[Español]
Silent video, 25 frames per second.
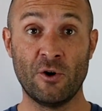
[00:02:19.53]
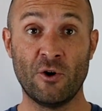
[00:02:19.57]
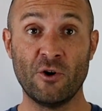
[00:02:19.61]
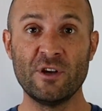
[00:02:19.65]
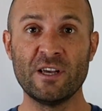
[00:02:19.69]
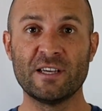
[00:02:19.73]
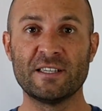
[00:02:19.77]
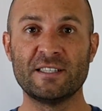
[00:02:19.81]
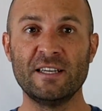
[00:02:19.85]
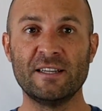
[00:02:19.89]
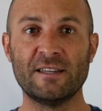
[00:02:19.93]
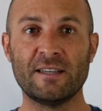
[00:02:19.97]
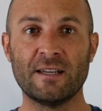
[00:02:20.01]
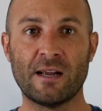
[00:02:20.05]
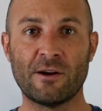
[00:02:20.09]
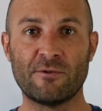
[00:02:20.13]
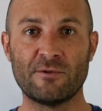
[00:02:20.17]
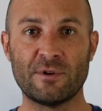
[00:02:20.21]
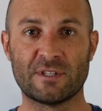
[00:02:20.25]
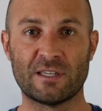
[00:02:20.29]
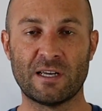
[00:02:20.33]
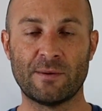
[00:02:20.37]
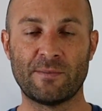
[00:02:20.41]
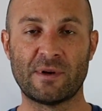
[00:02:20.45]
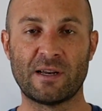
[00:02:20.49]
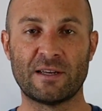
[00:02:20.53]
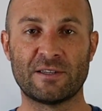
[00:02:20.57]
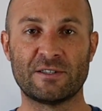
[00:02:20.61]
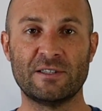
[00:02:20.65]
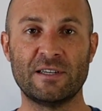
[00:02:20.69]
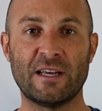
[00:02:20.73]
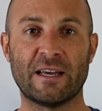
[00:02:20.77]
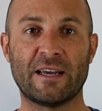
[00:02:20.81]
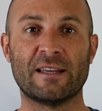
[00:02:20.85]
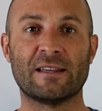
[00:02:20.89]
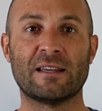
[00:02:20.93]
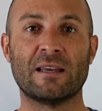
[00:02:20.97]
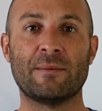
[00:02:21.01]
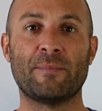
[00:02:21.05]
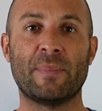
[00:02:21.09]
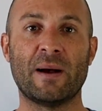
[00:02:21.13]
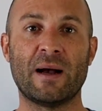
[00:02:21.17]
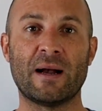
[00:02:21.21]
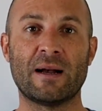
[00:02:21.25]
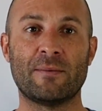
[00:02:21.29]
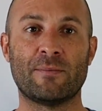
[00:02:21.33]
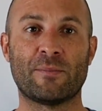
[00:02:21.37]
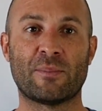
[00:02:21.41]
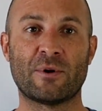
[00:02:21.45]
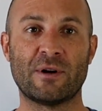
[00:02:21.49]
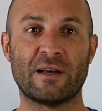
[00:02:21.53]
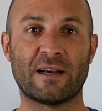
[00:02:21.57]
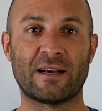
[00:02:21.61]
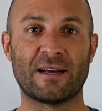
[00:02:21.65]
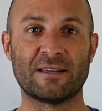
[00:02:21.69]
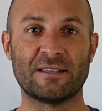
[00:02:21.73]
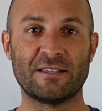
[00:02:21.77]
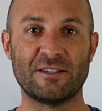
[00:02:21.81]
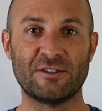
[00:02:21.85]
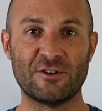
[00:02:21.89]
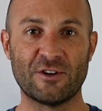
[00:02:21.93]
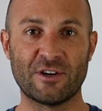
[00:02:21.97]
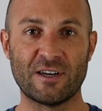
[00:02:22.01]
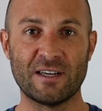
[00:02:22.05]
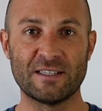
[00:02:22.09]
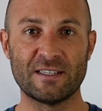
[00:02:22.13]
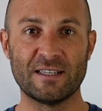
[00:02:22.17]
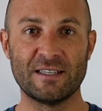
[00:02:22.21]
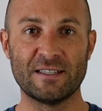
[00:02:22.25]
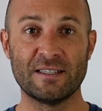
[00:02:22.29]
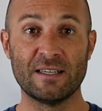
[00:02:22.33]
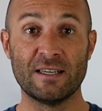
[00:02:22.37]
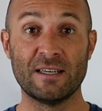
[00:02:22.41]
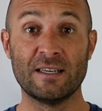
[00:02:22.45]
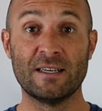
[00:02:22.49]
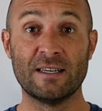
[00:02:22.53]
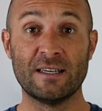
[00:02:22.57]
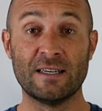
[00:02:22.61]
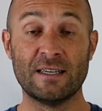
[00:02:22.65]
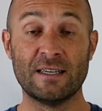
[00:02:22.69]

Hoy existen algunas aplicaciones que te pagan por el ejercicio que haces.